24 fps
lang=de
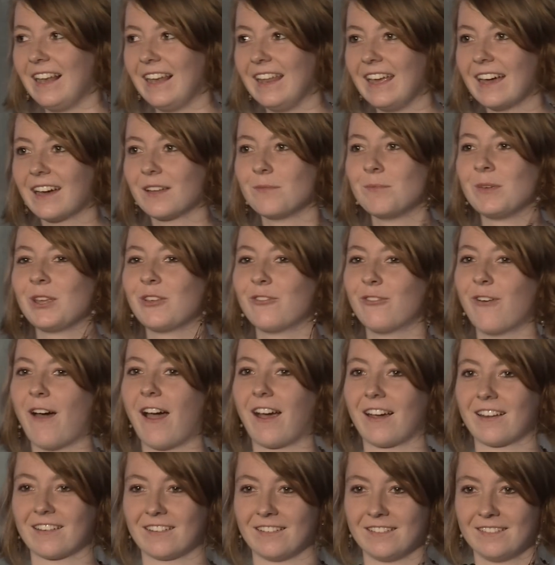lehren mich
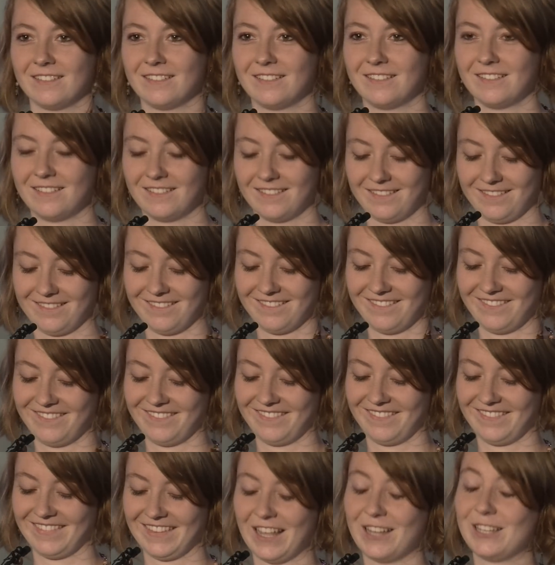Fakten.
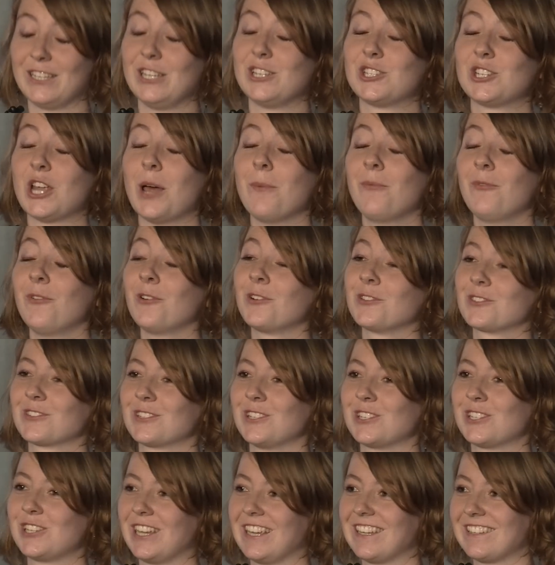Die
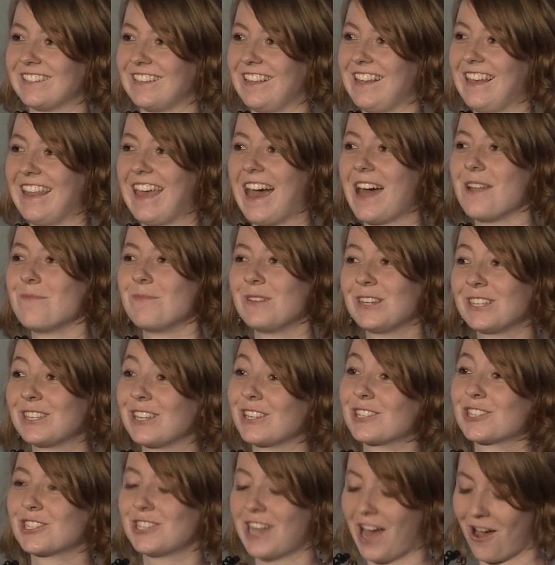Schöpfungsgeschichte lehrt mich
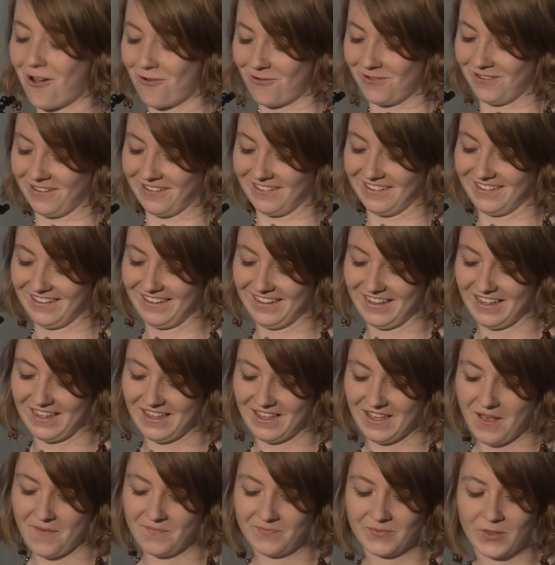das Staunen.
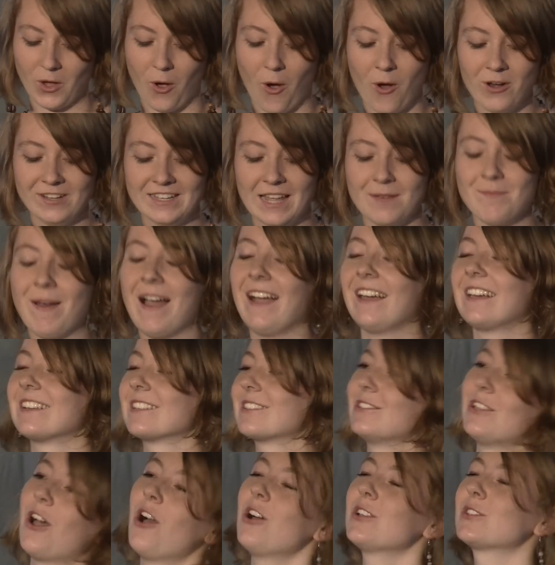Und da mag
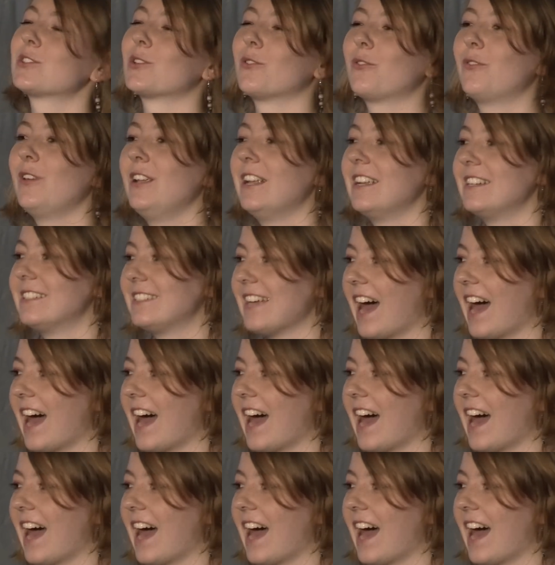es noch so viele